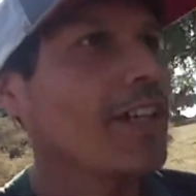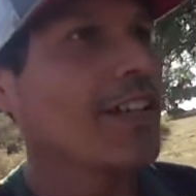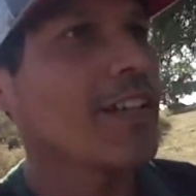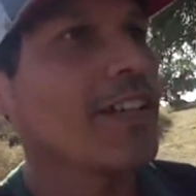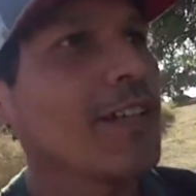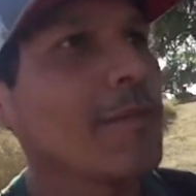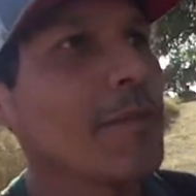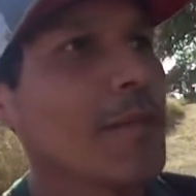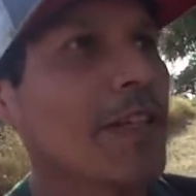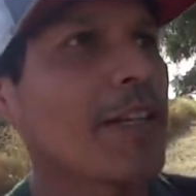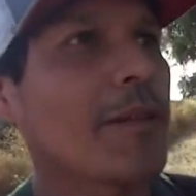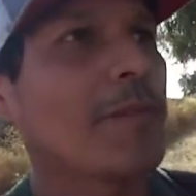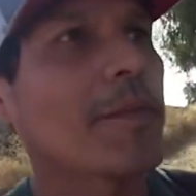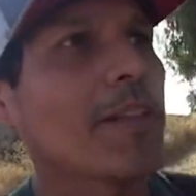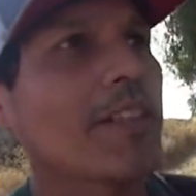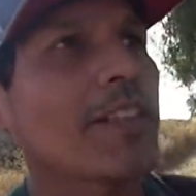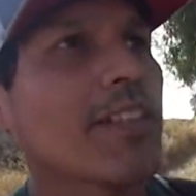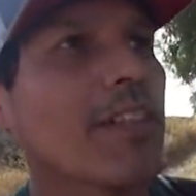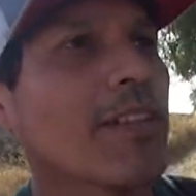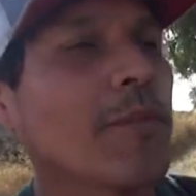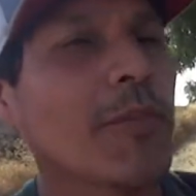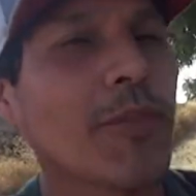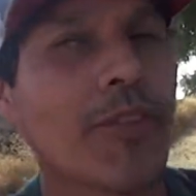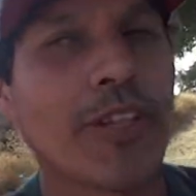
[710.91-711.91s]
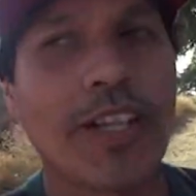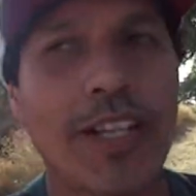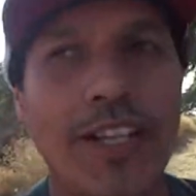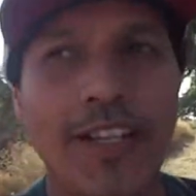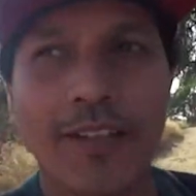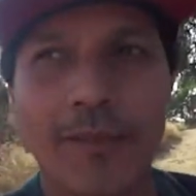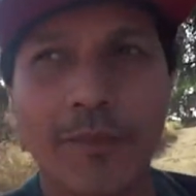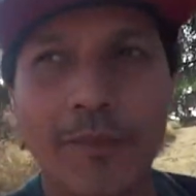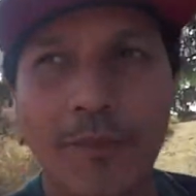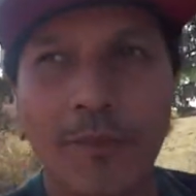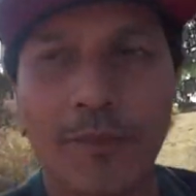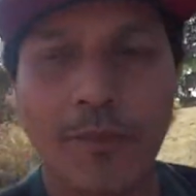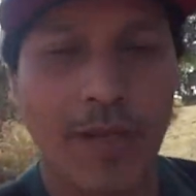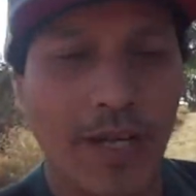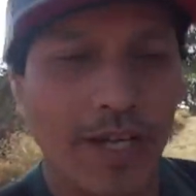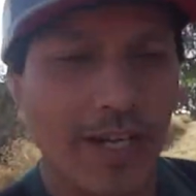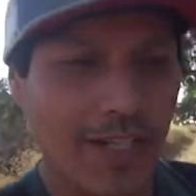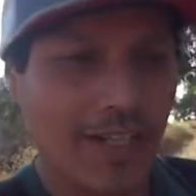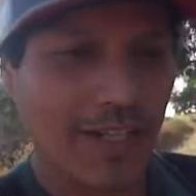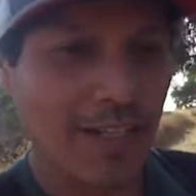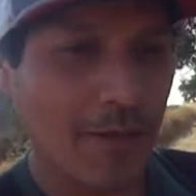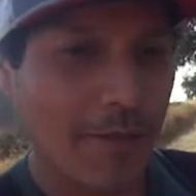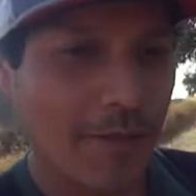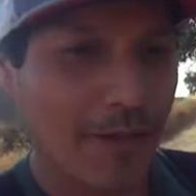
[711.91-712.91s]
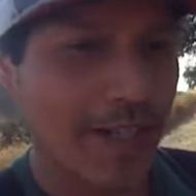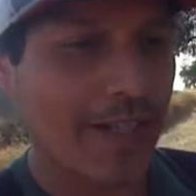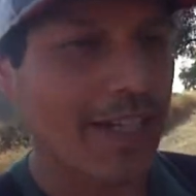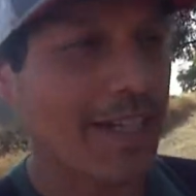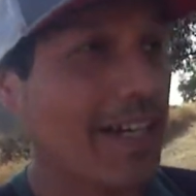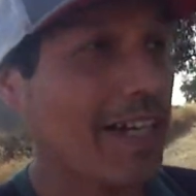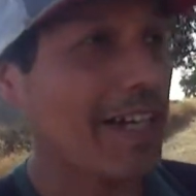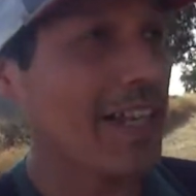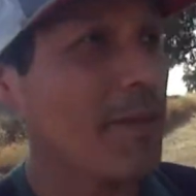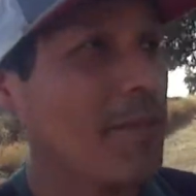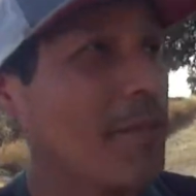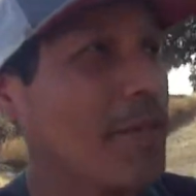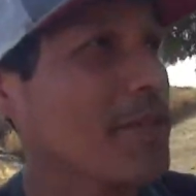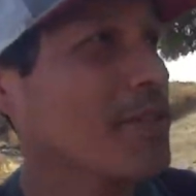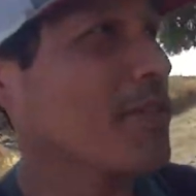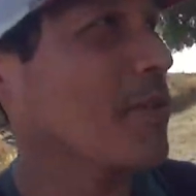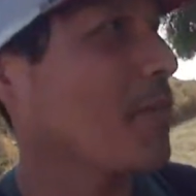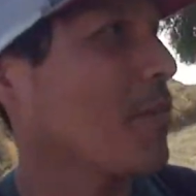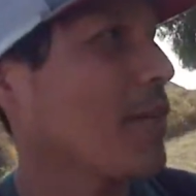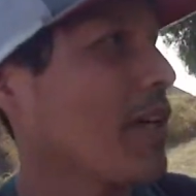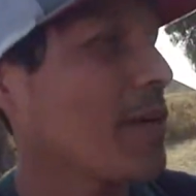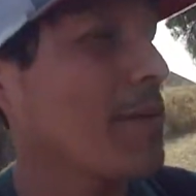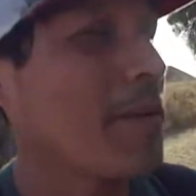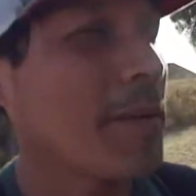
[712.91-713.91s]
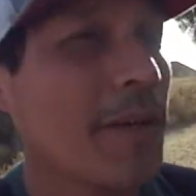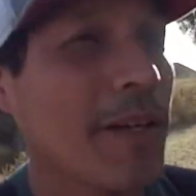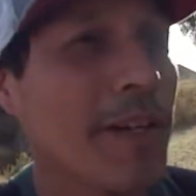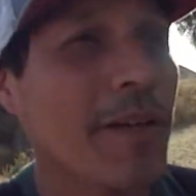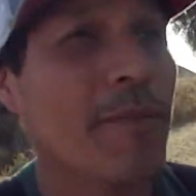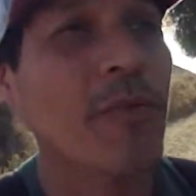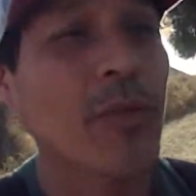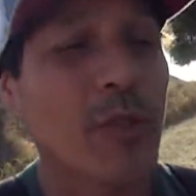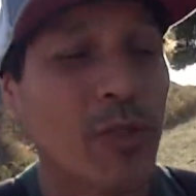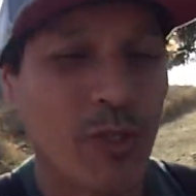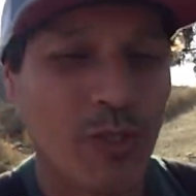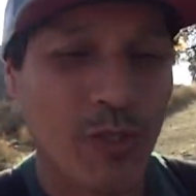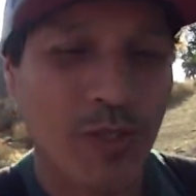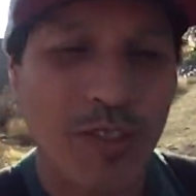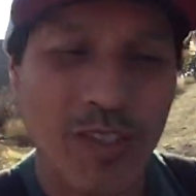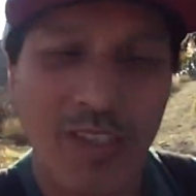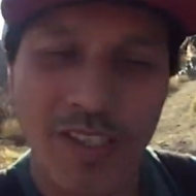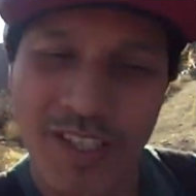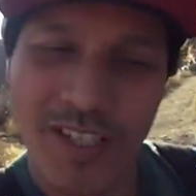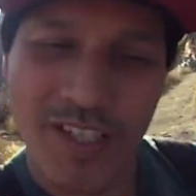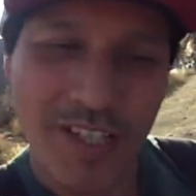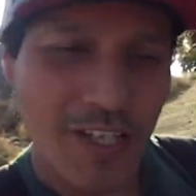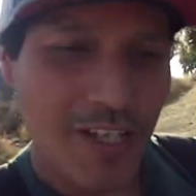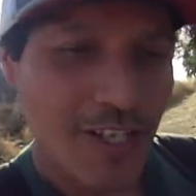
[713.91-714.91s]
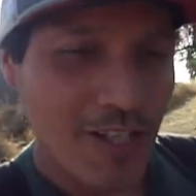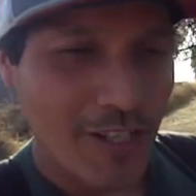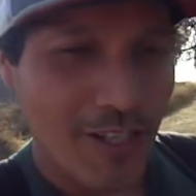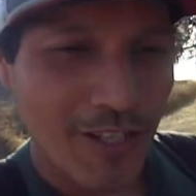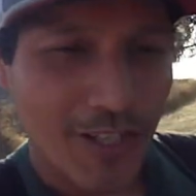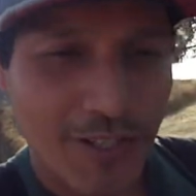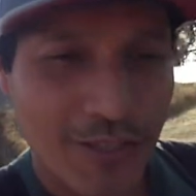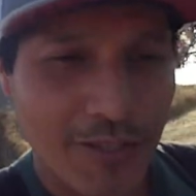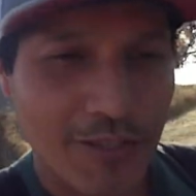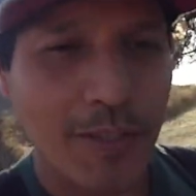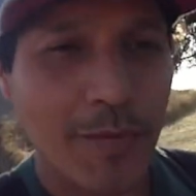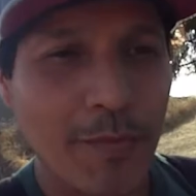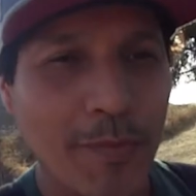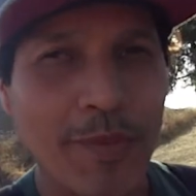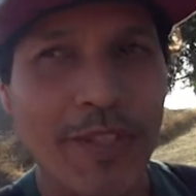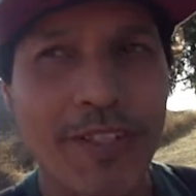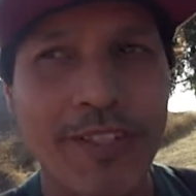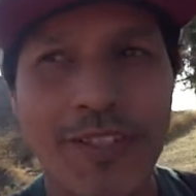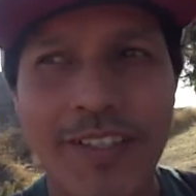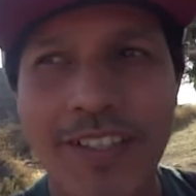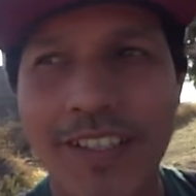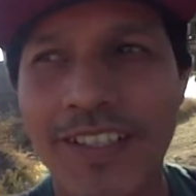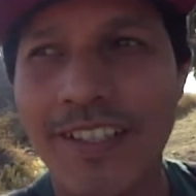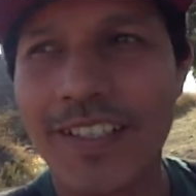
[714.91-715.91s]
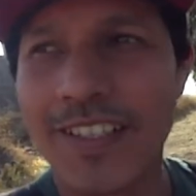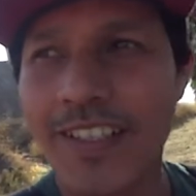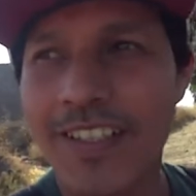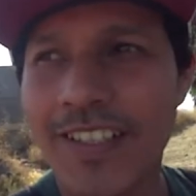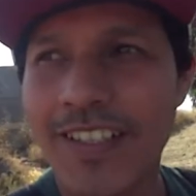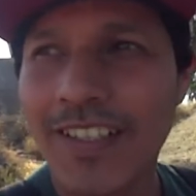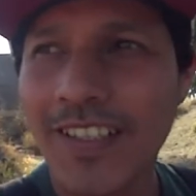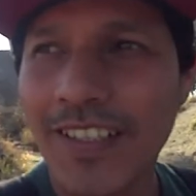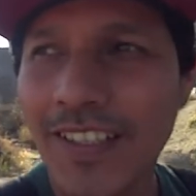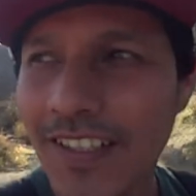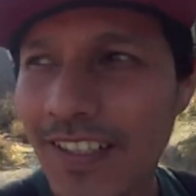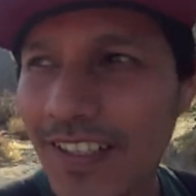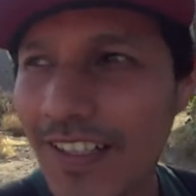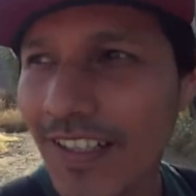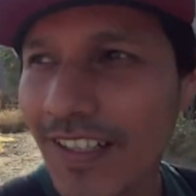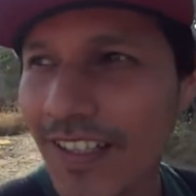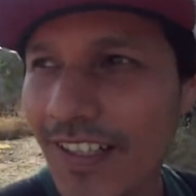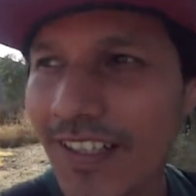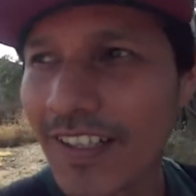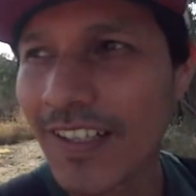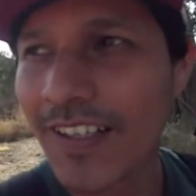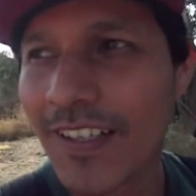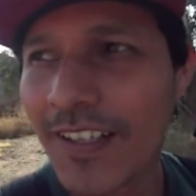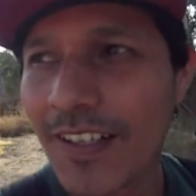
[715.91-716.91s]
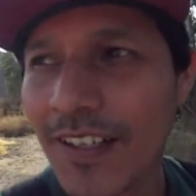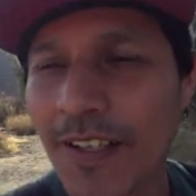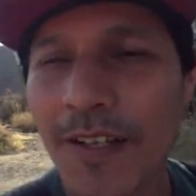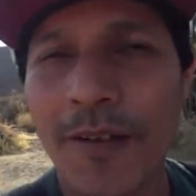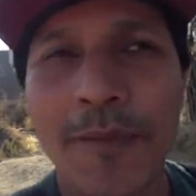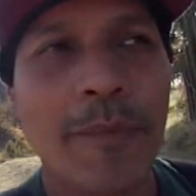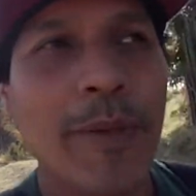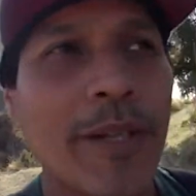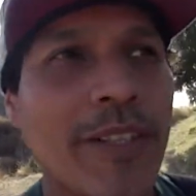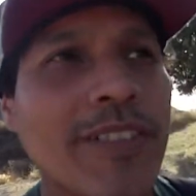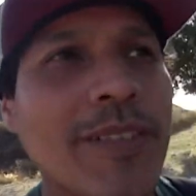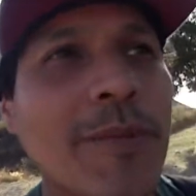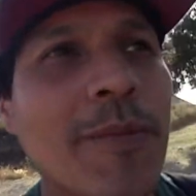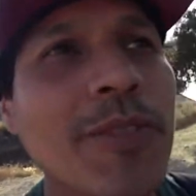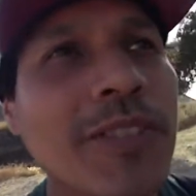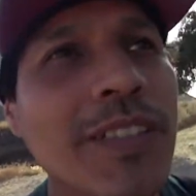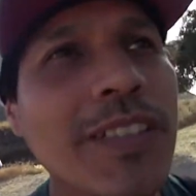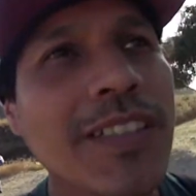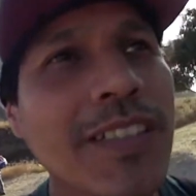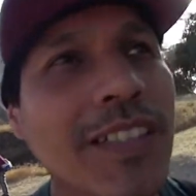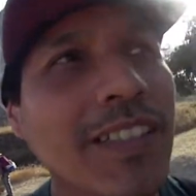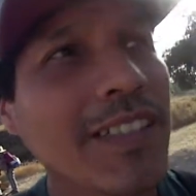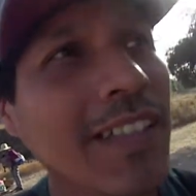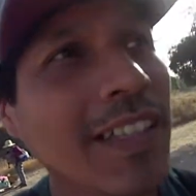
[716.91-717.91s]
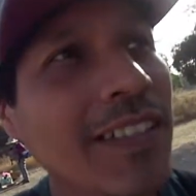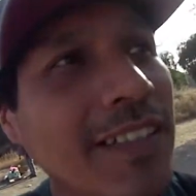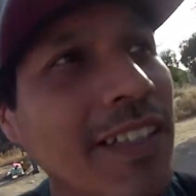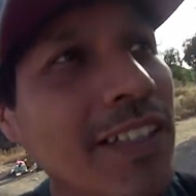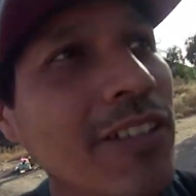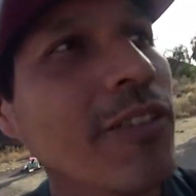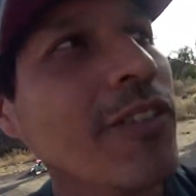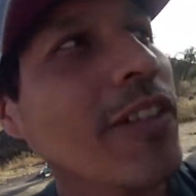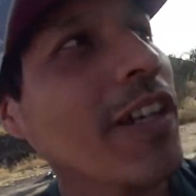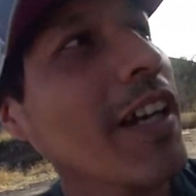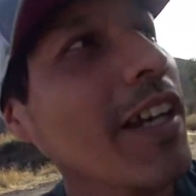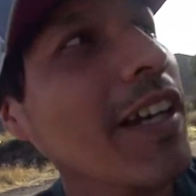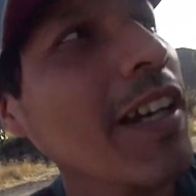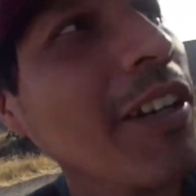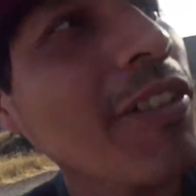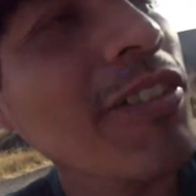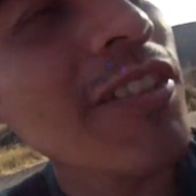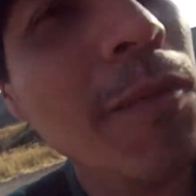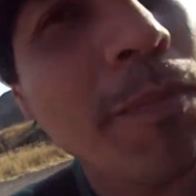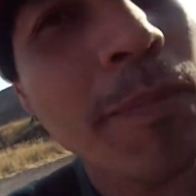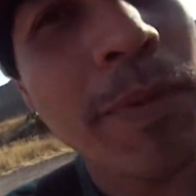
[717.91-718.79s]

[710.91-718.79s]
y mi camarita como que en cada paso puede vibrar mucho. Sorry por eso gente. Pero estamos intentando llegar a la otra